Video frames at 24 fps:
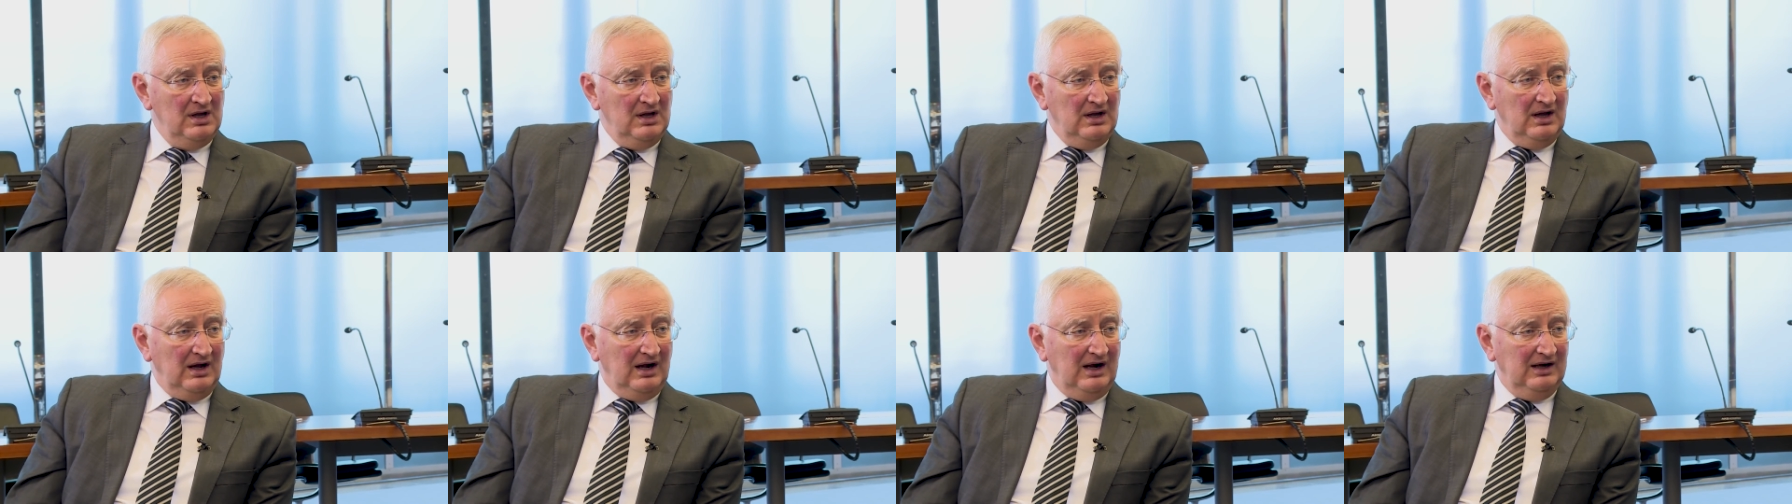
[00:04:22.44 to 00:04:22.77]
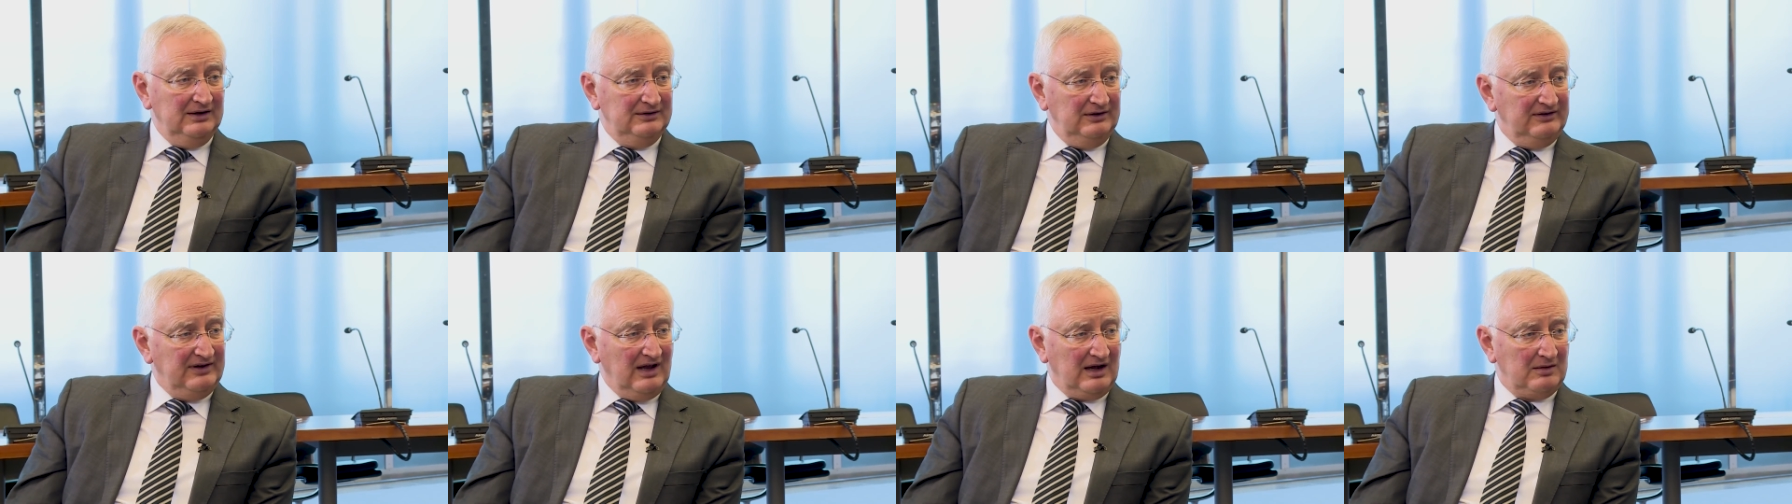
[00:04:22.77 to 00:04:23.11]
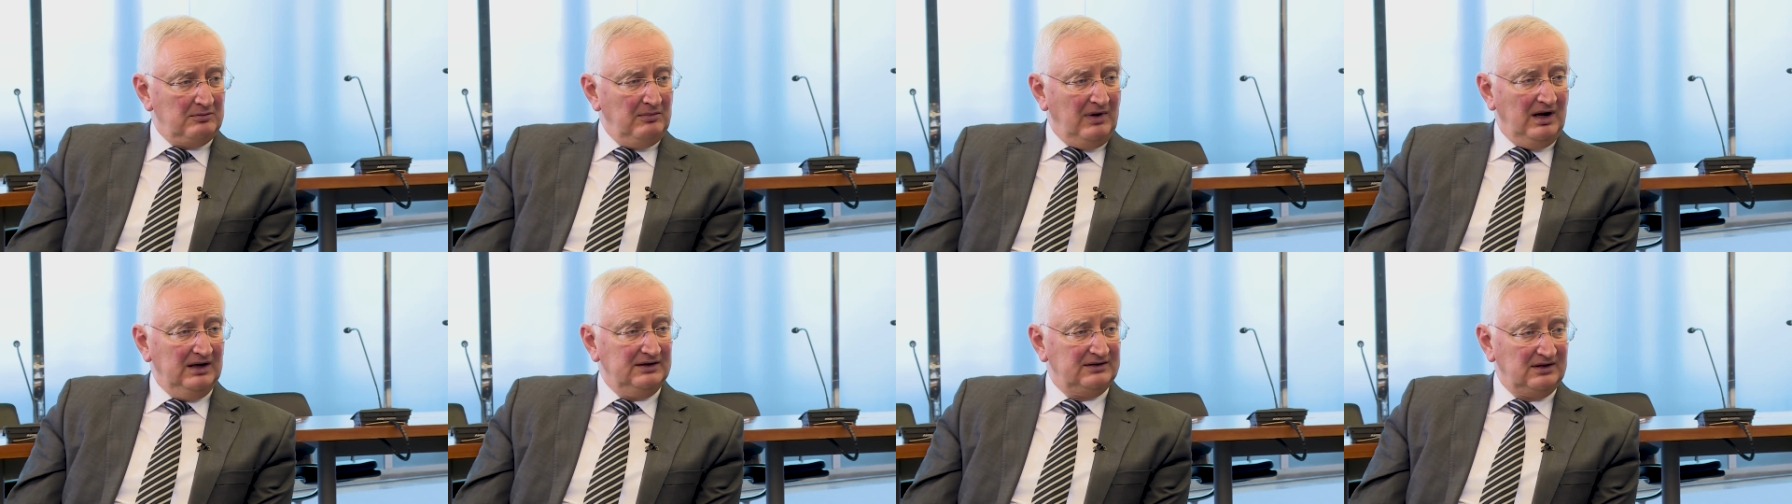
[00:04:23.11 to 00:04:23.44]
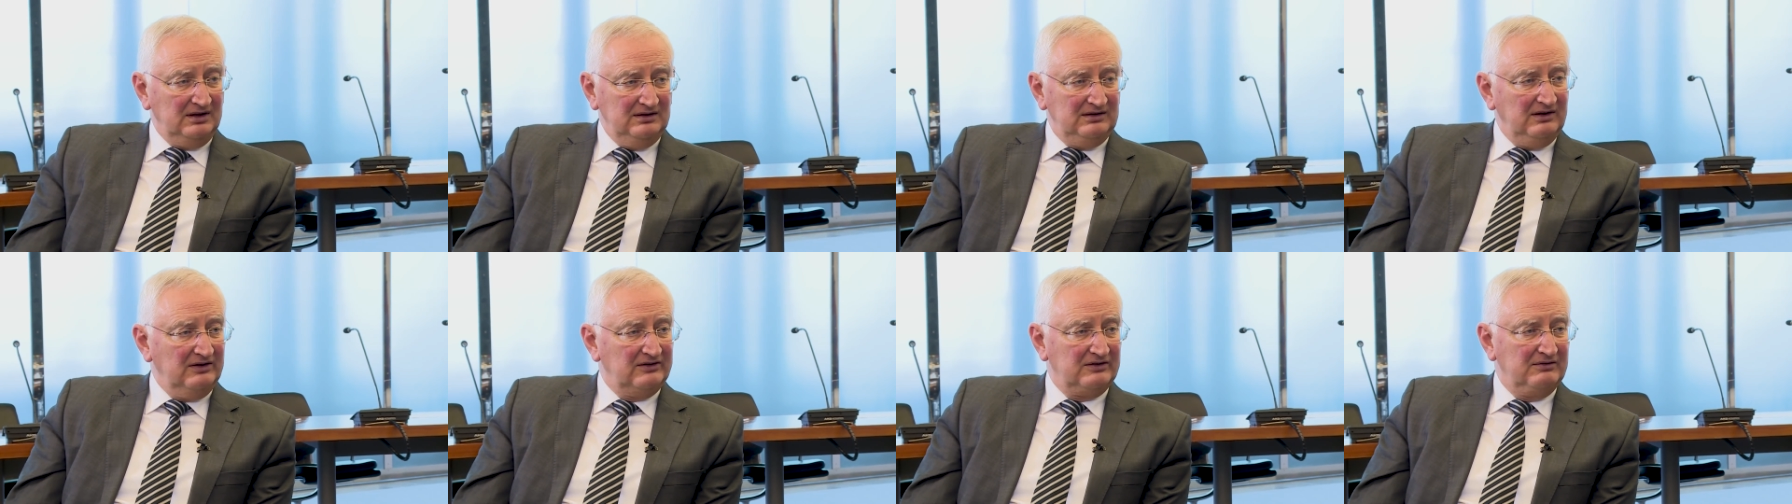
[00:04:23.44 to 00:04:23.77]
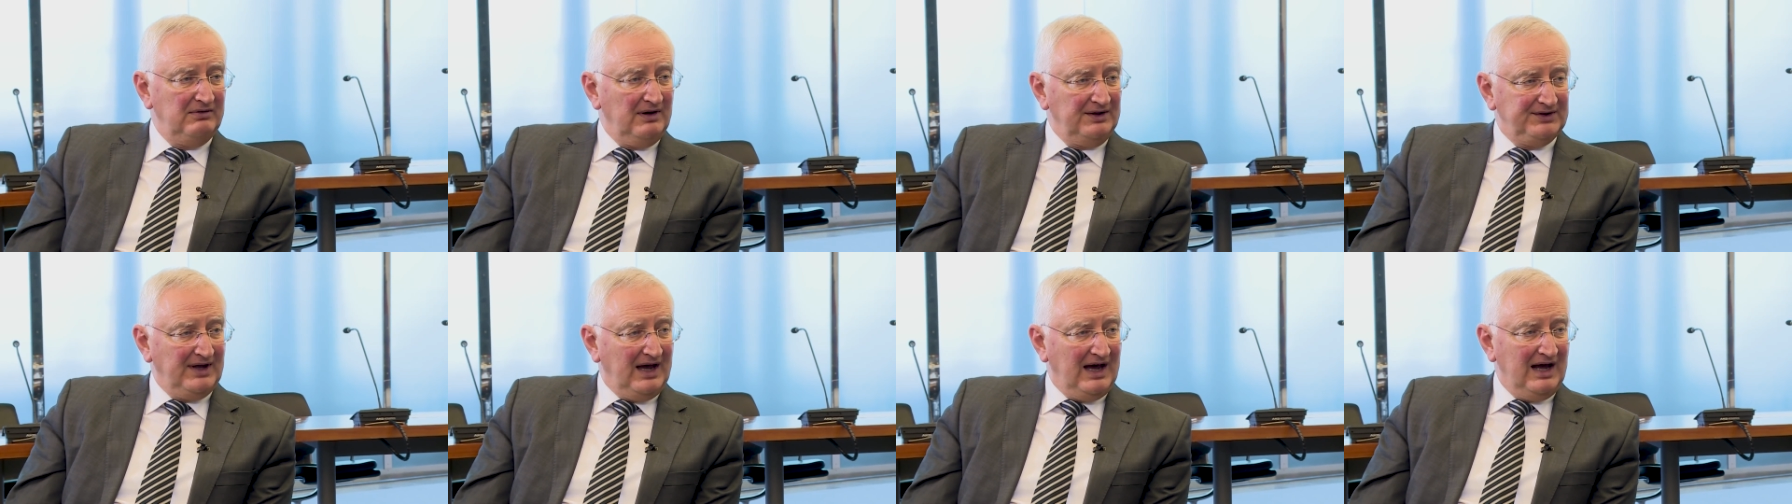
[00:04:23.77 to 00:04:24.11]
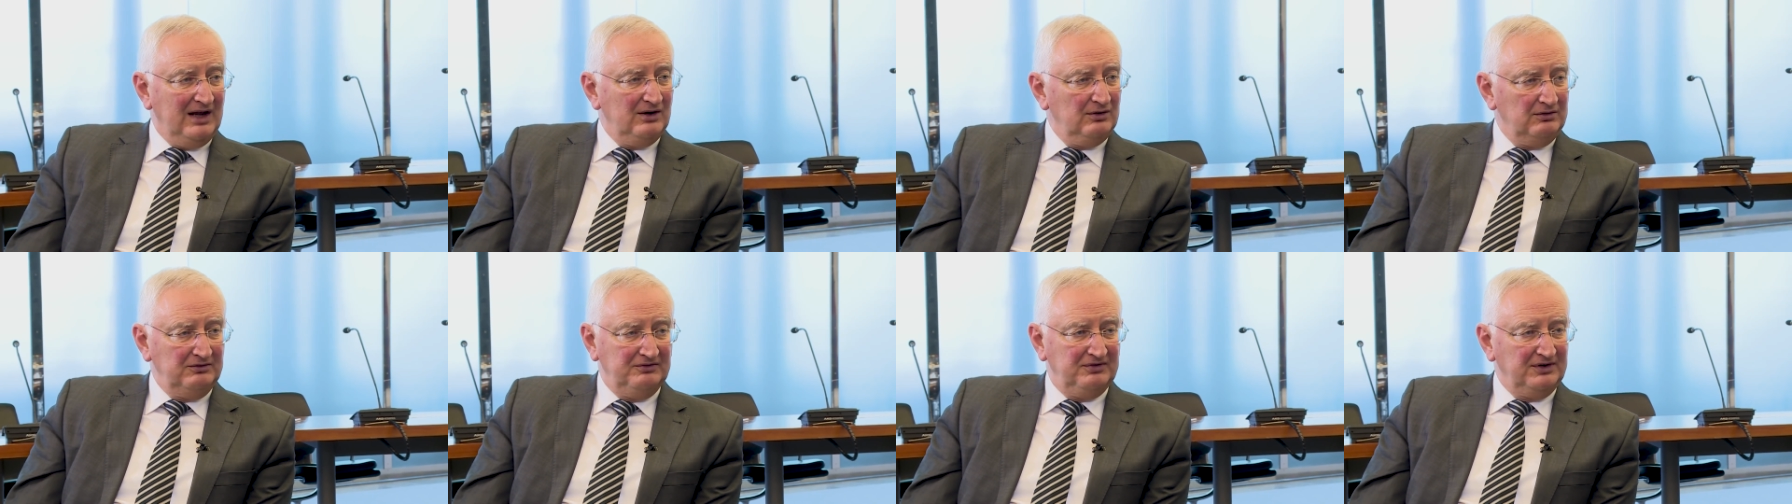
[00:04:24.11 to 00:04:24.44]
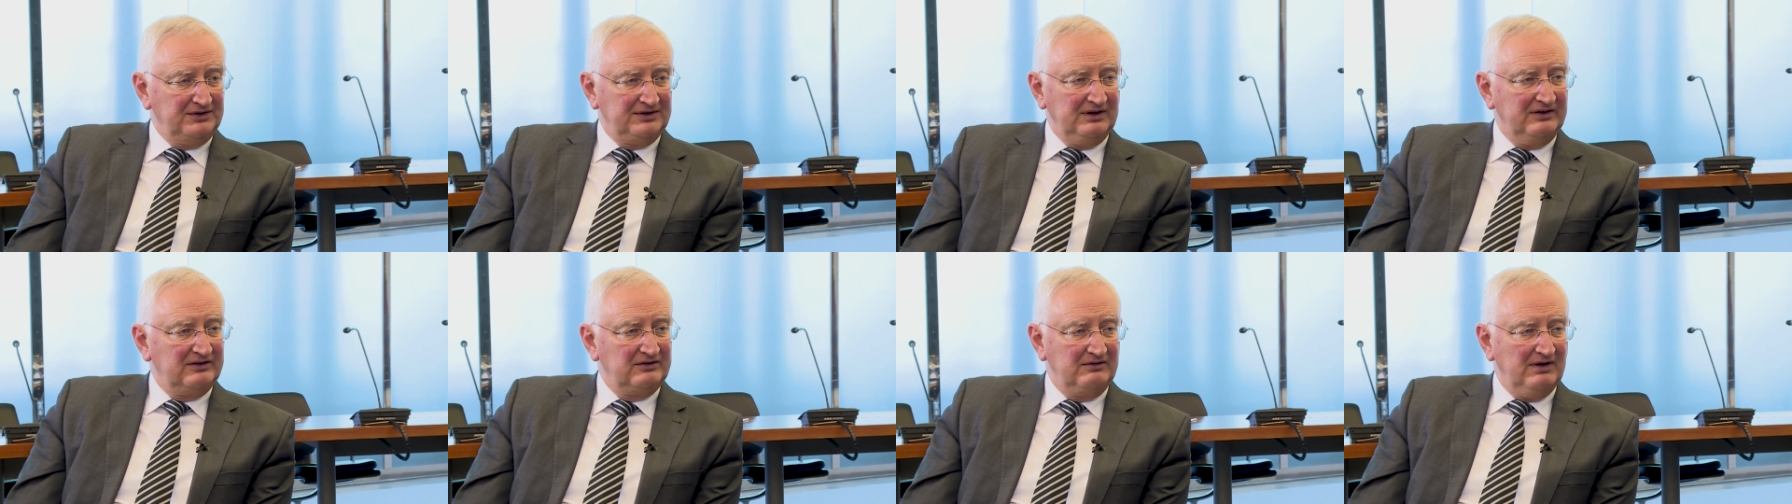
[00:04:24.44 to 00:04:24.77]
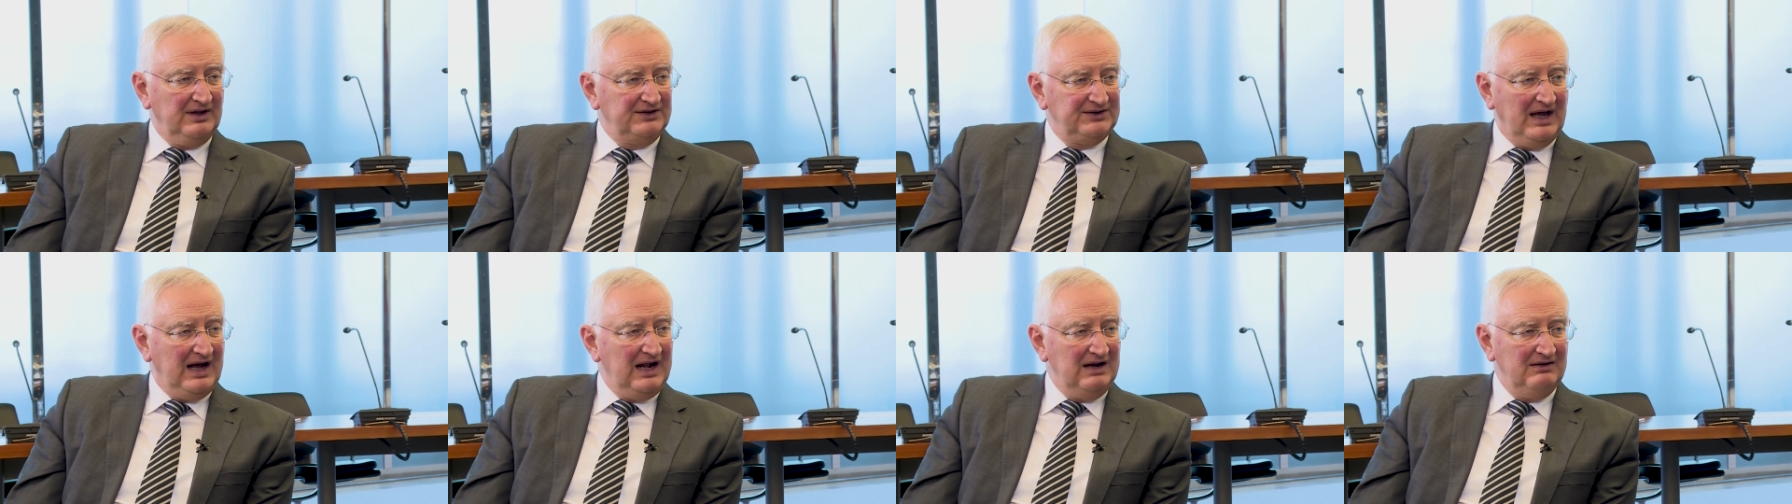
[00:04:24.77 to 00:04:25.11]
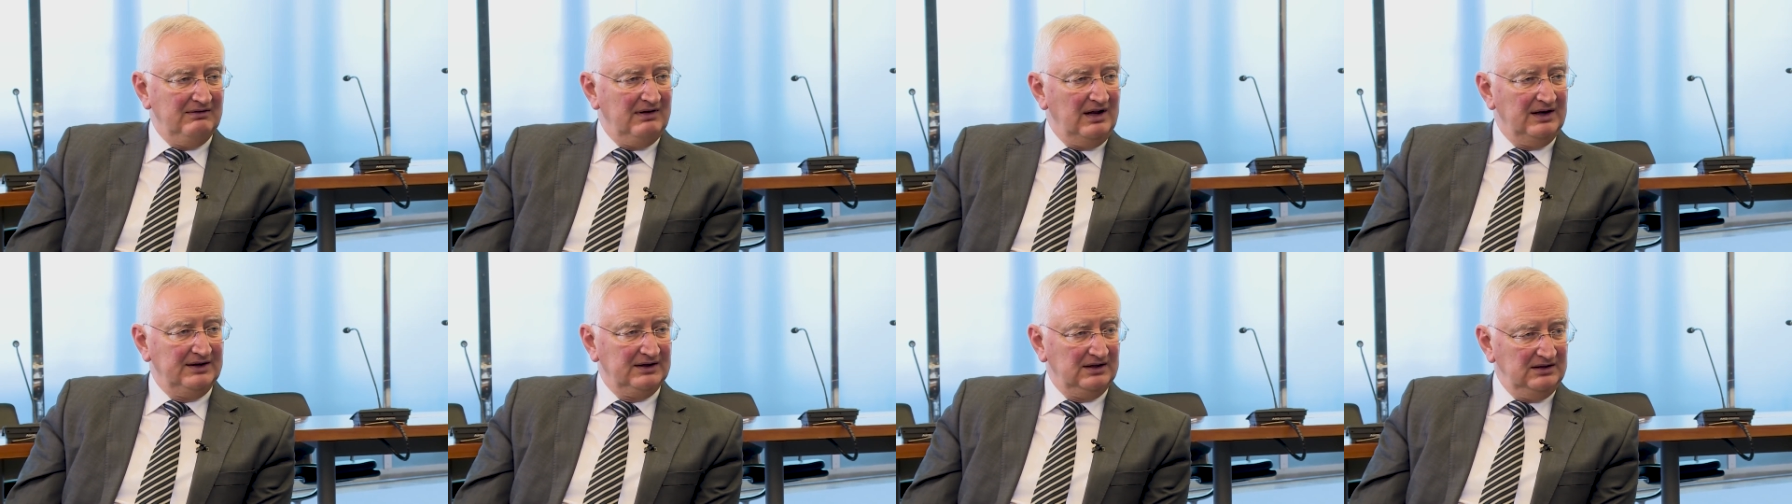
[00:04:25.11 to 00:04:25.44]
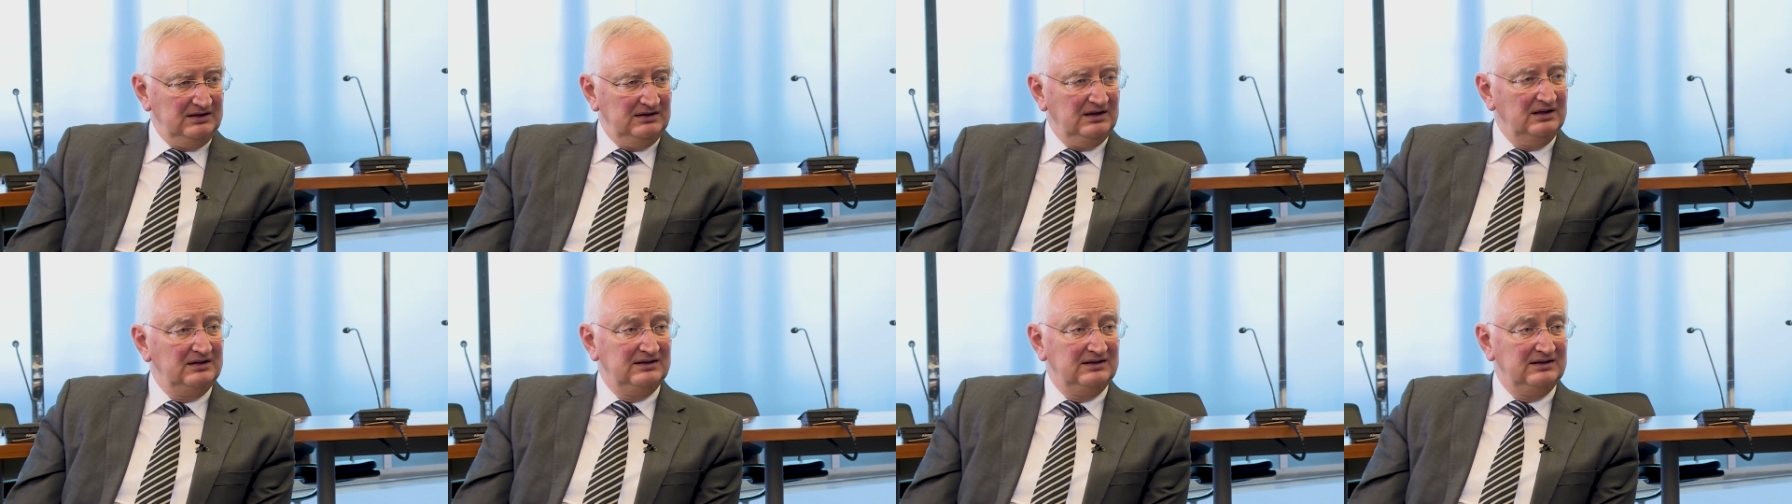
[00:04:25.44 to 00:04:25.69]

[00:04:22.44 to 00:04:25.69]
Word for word: Also ich sage mal, drittes Quartal und viertes Quartal waren richtig